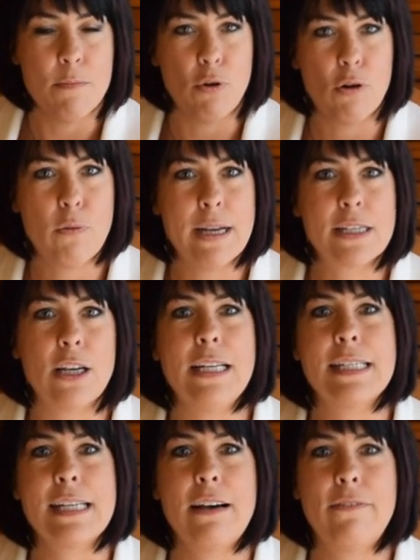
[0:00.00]
Pourquoi est-ce que
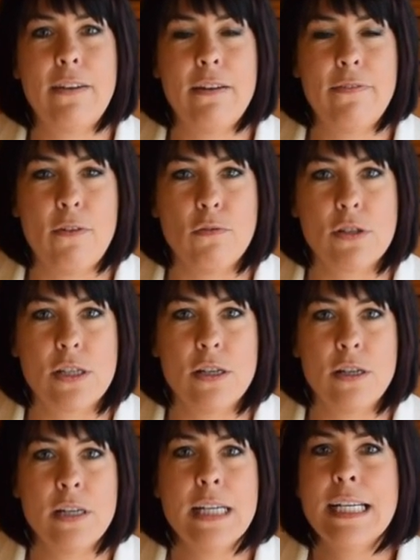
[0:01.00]
les enfants font
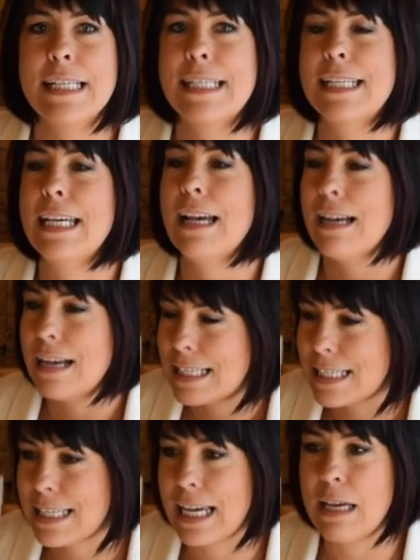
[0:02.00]
ça? C'est
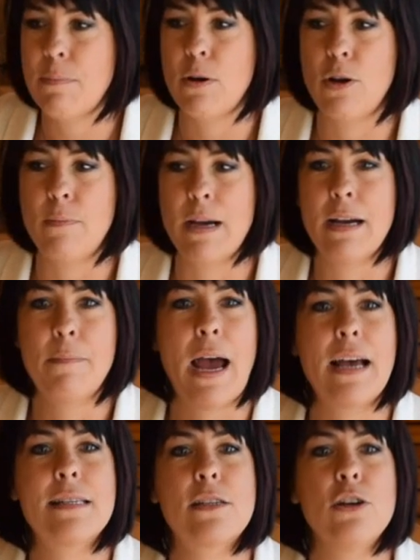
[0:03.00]
simplement
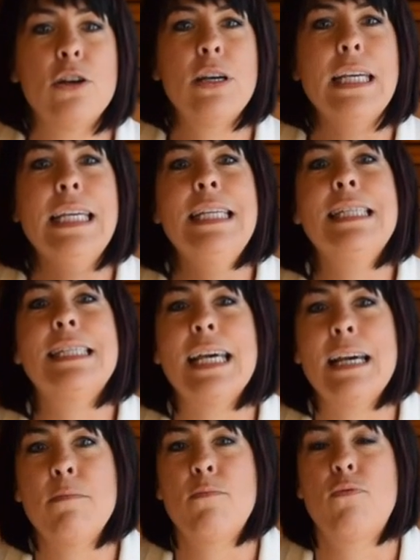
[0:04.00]
parce qu'ils
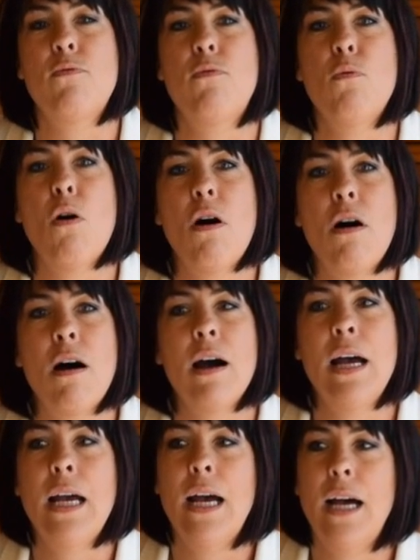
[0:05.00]
aiment pouvoir
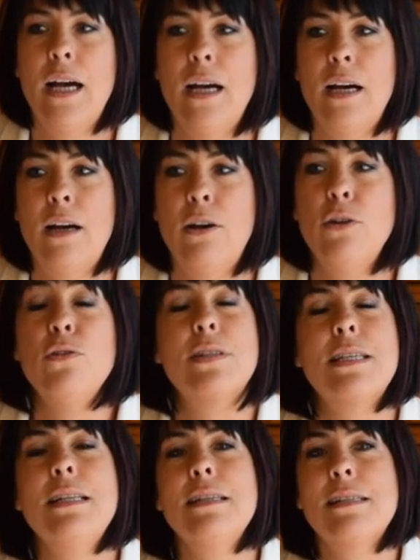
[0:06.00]
euh,
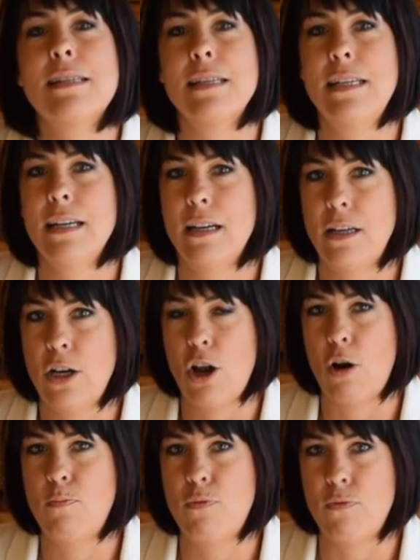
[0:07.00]
utiliser
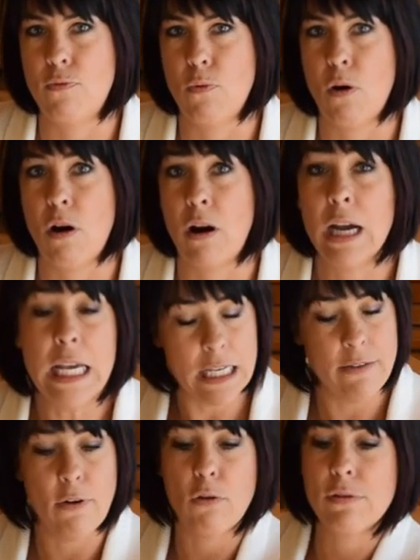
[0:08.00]
leur pouvoir.
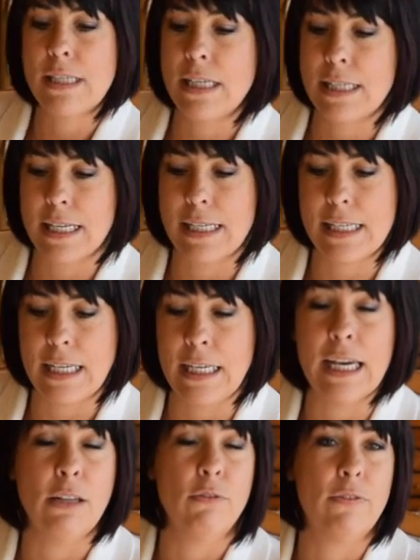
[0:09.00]
Ils vont aussi
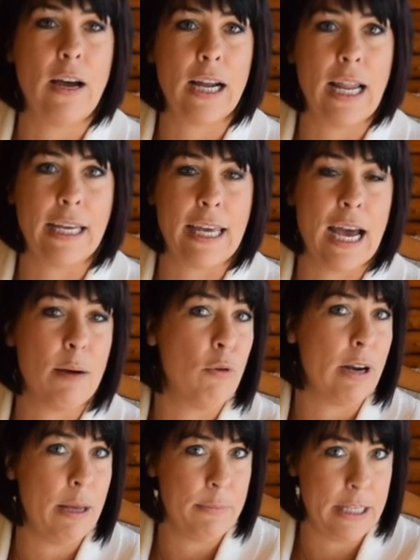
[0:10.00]
s'essayer à nous faire la guerre
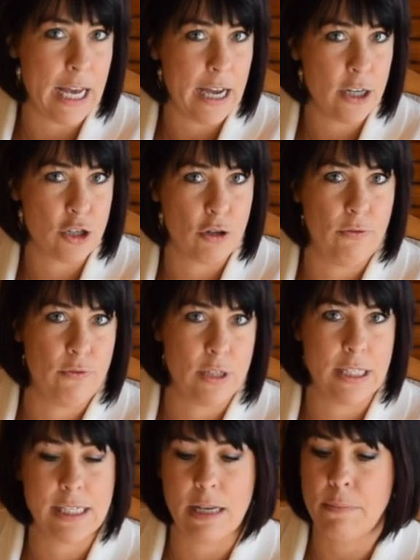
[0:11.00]
pour l'habillage,
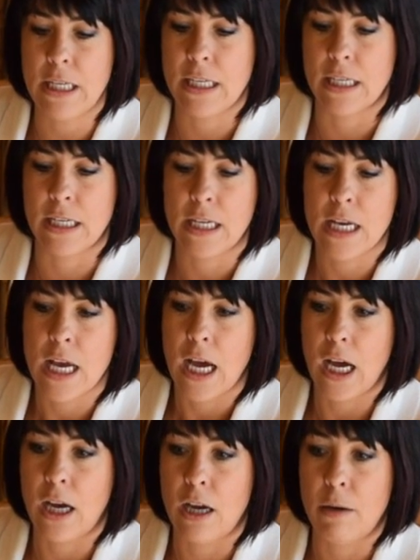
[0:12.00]
refuser de s'habiller,
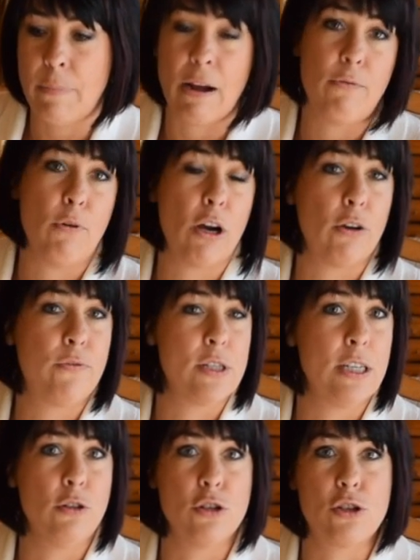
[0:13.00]
euh, parfois
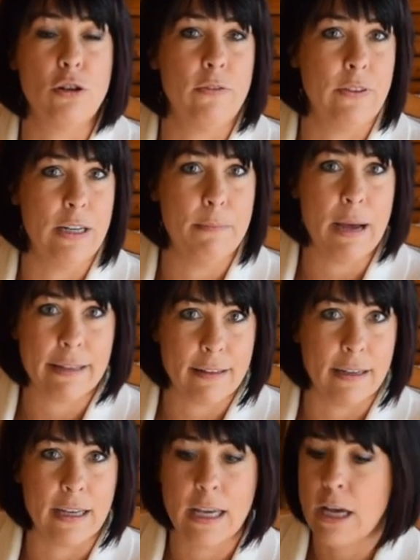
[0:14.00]
refuser de se lever le
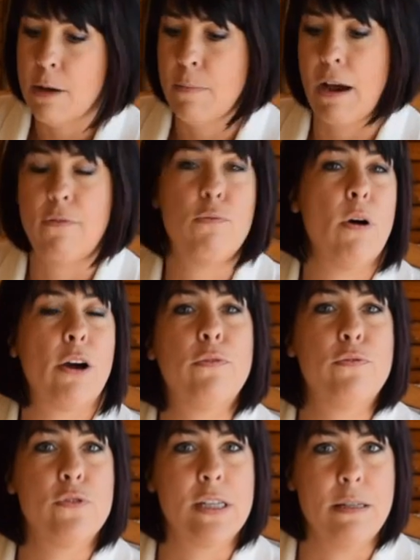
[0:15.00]
matin, parfois
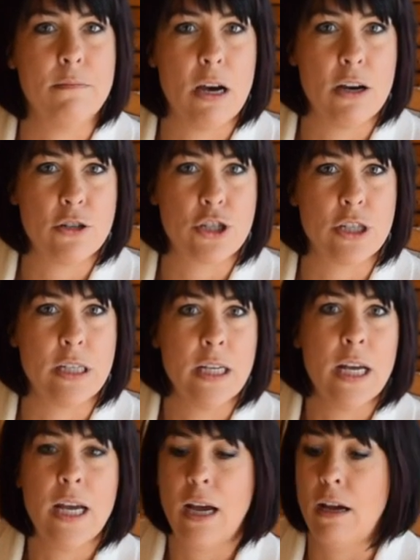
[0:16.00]
refuser de manger,
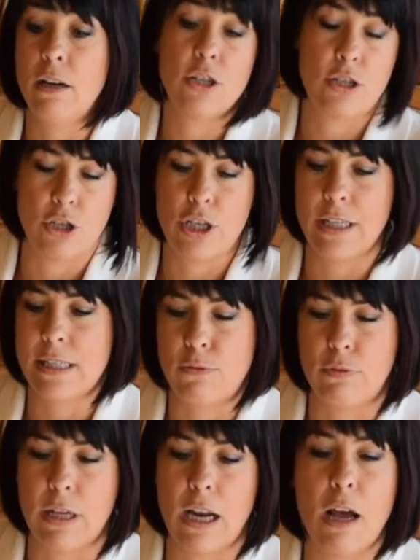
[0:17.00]
euh, je l'ai dit
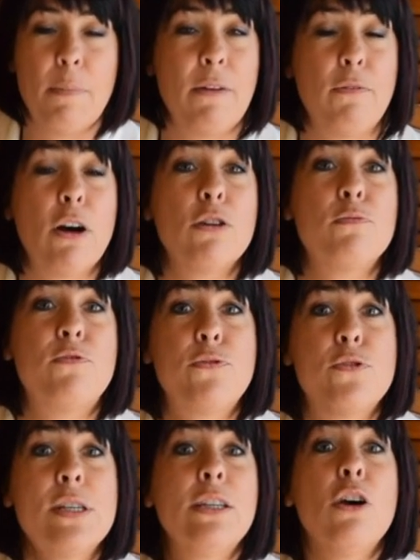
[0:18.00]
tout à l'heure, parfois
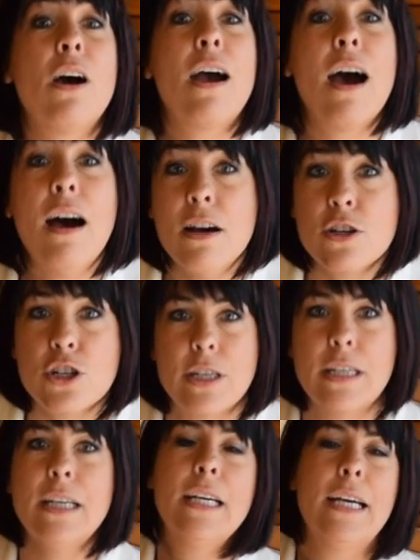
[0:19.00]
refuser de
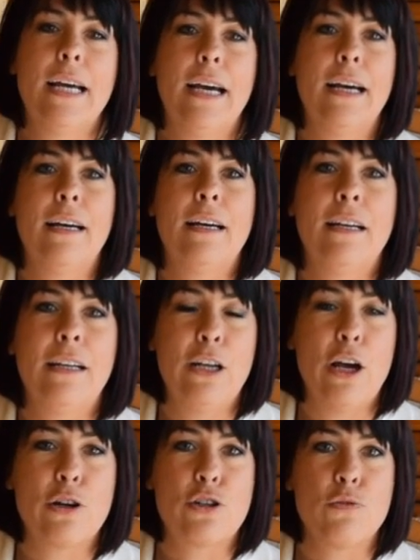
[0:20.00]
ranger
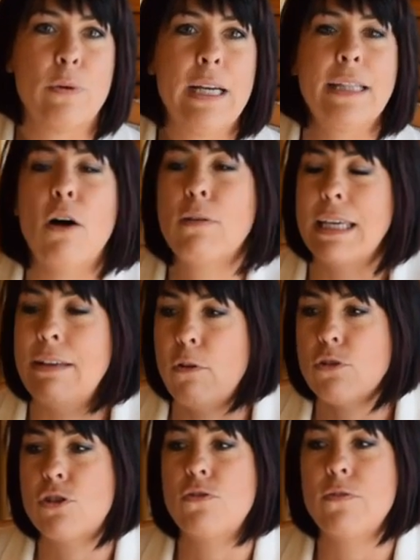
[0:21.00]
leurs jouets. Donc, ils
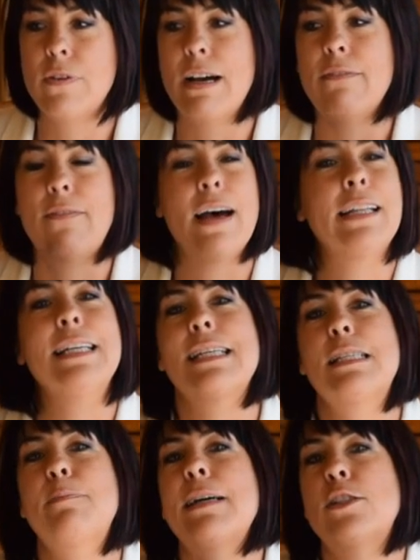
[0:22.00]
vont souvent faire des
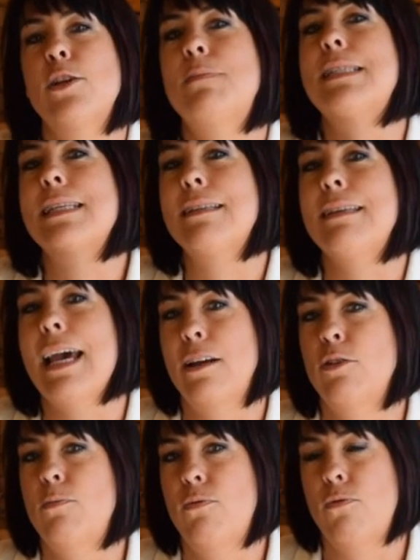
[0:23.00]
espèces de petites
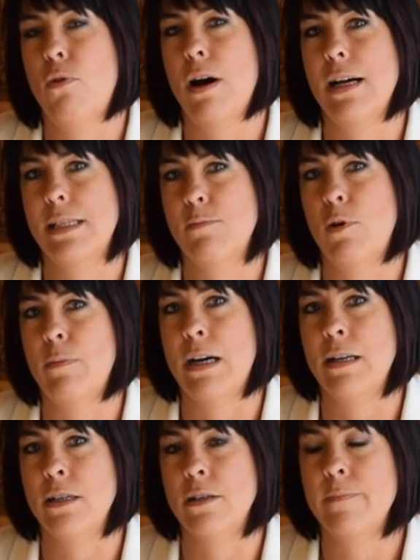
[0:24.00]
guerres de pouvoir à ce
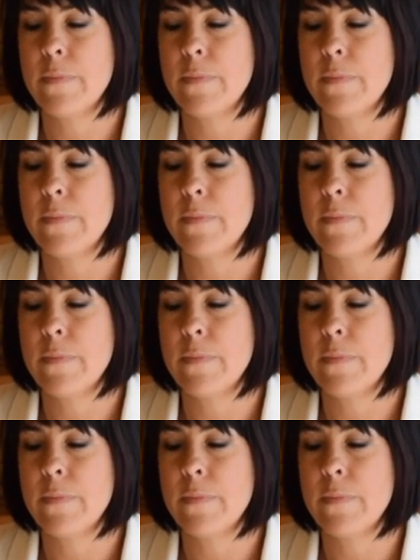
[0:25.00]
moment-là.